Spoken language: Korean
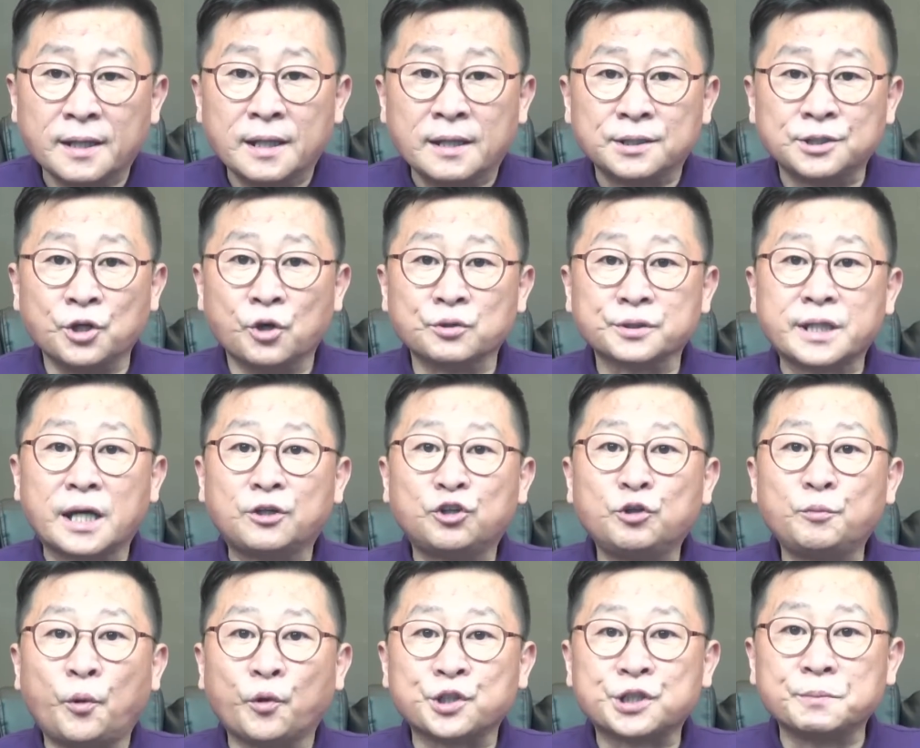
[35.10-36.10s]
영상을
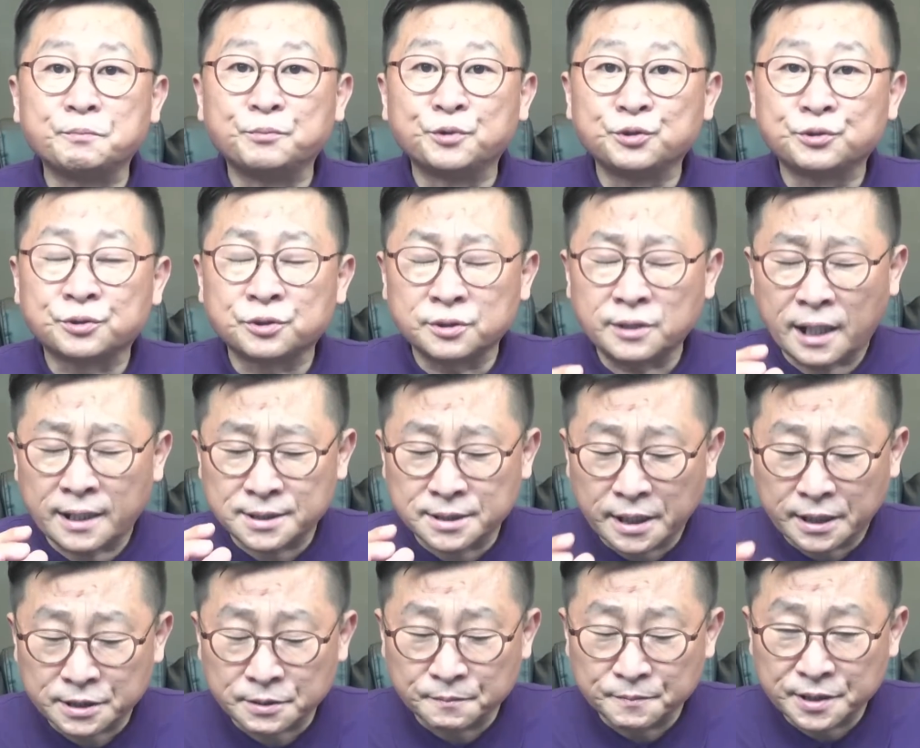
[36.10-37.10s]
보신 분들은
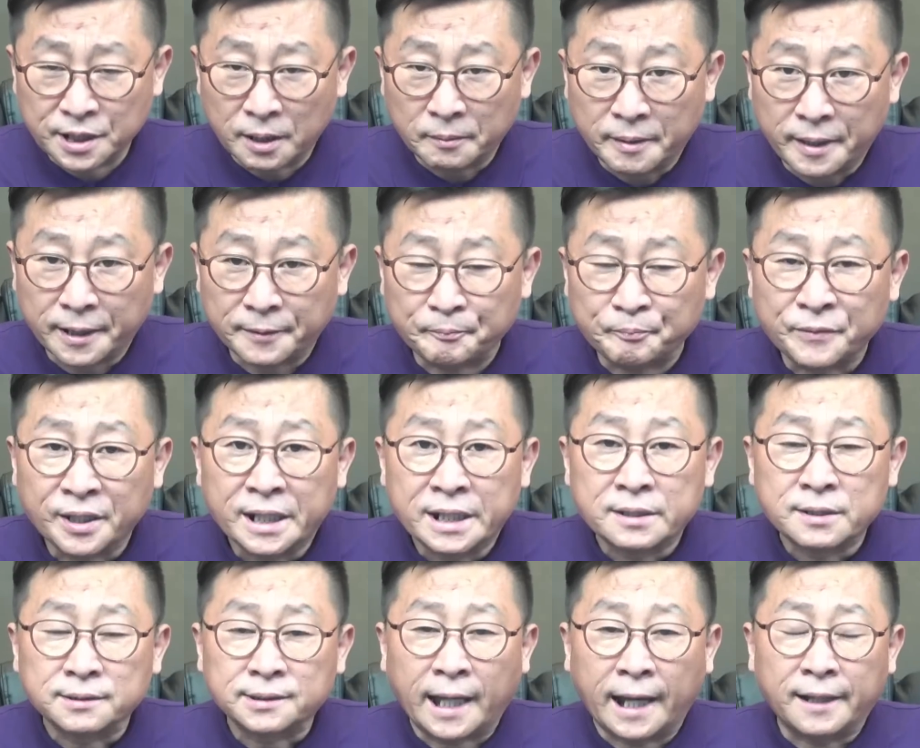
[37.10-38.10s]
아시겠습니다만
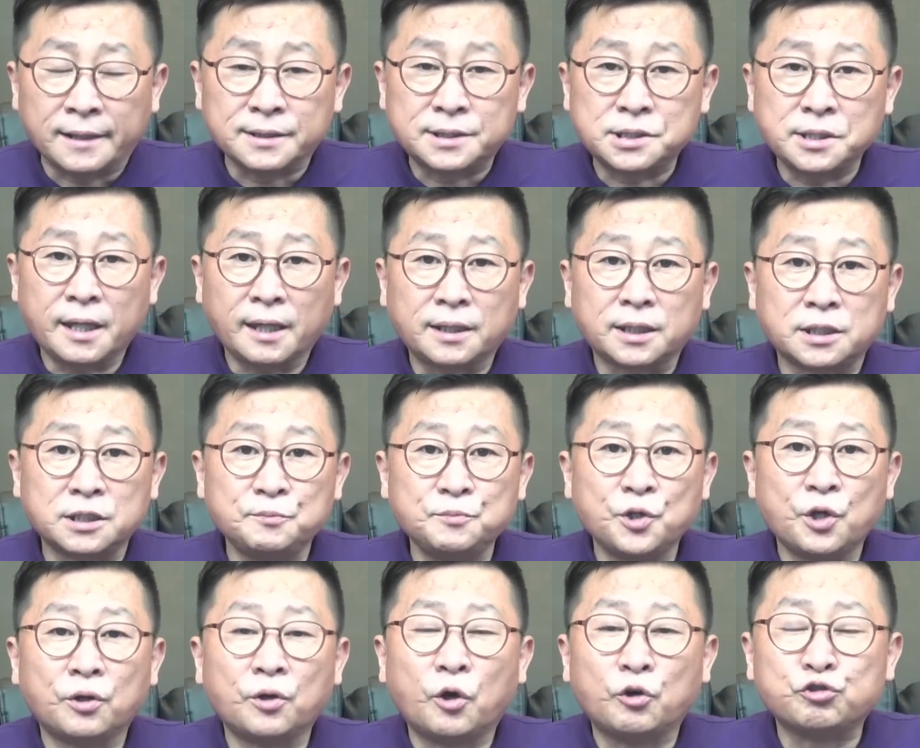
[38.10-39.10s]
당시의
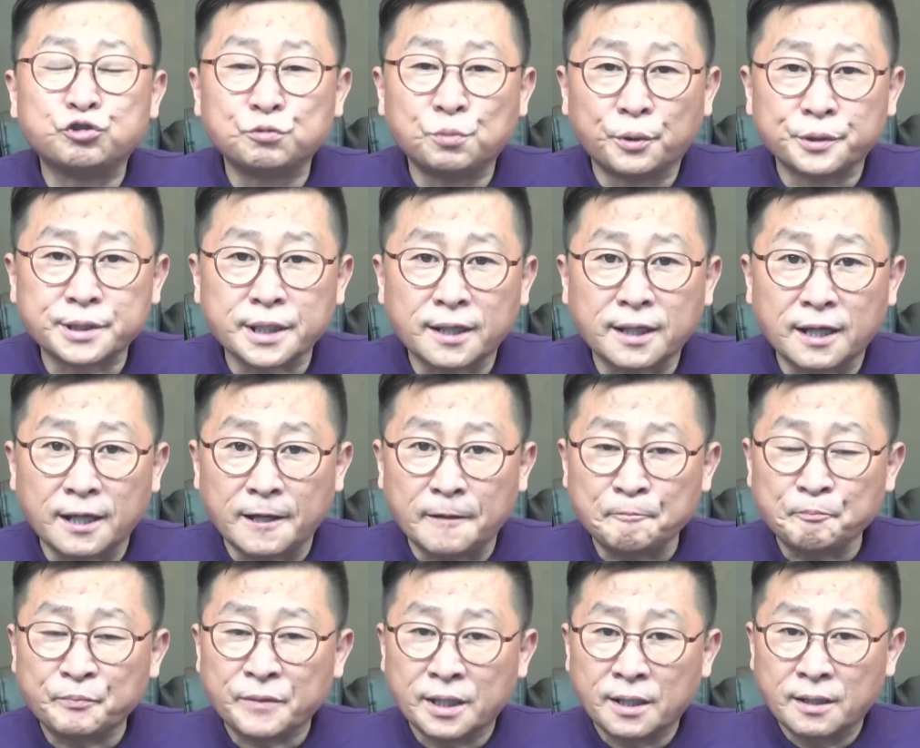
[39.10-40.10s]
김영호 후보자가
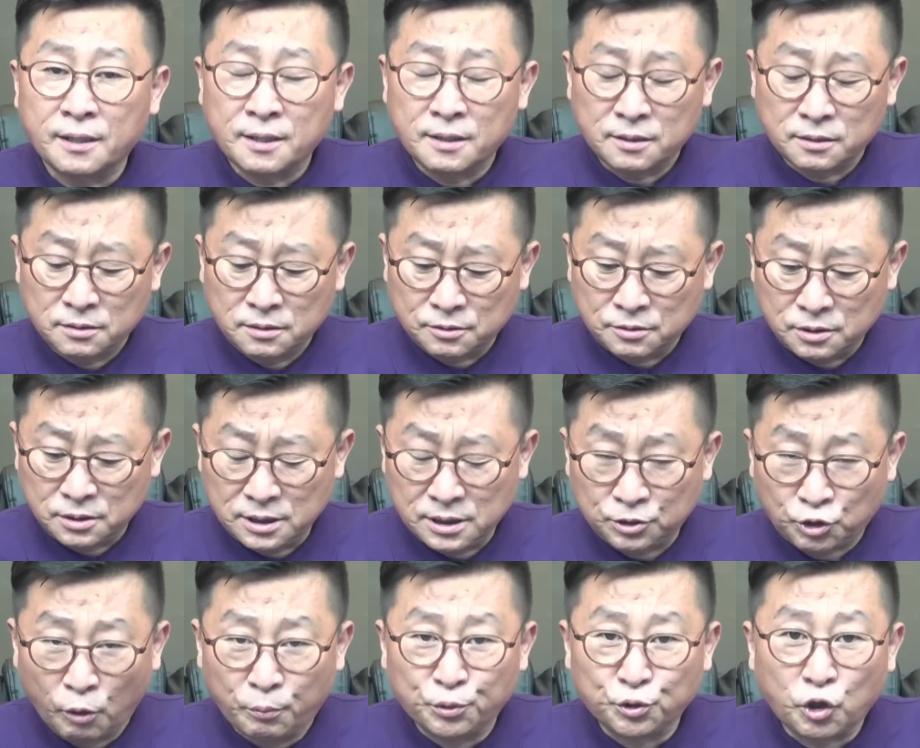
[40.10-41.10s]
이
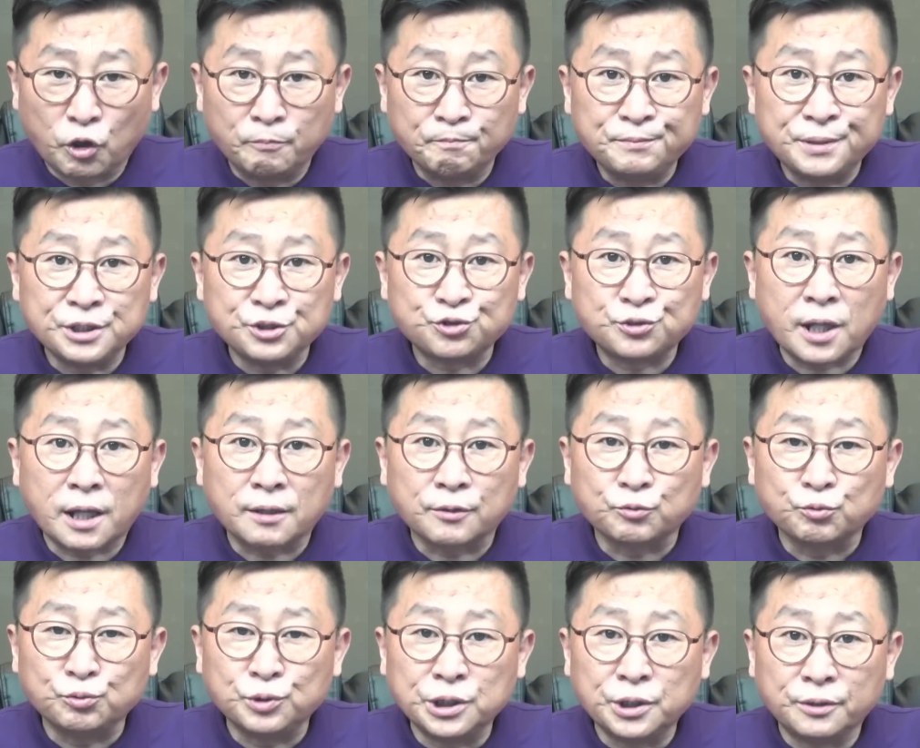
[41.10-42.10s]
더불어민주당
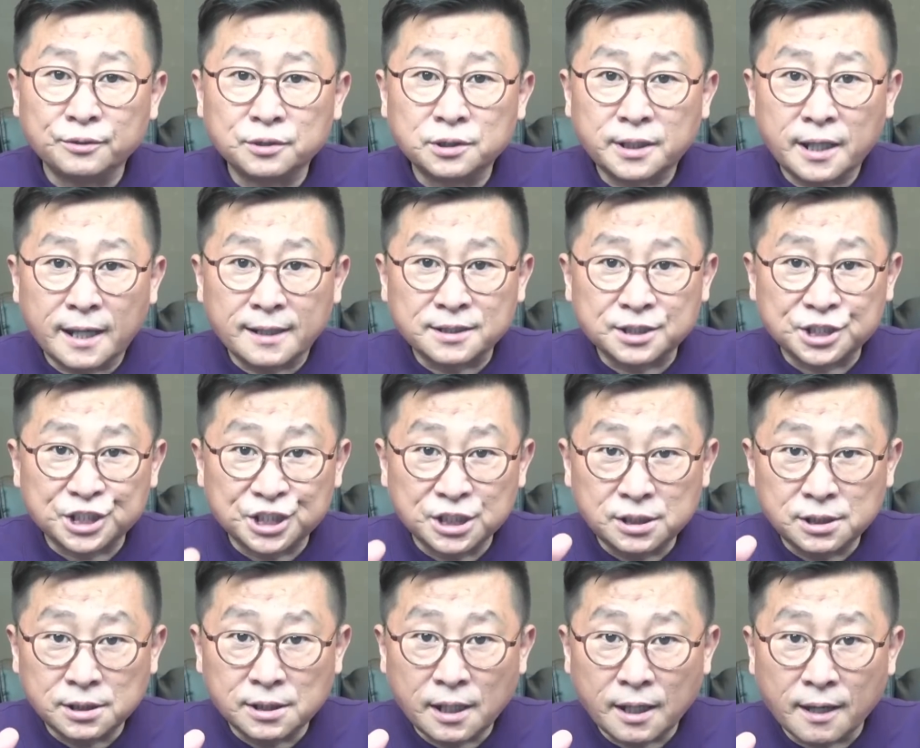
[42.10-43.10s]
위원들의
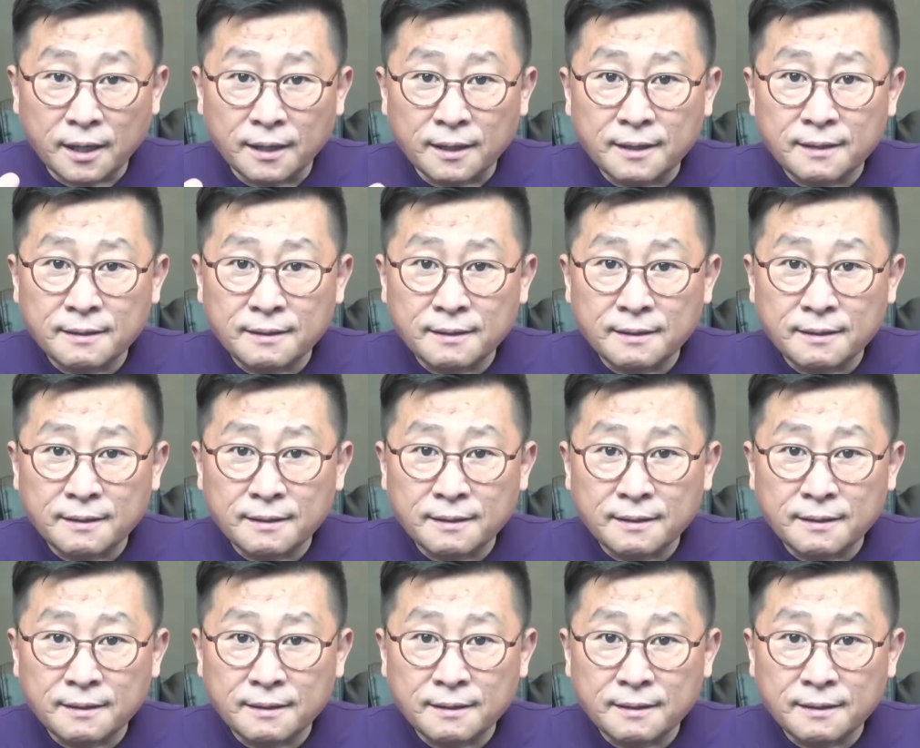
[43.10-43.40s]
질의에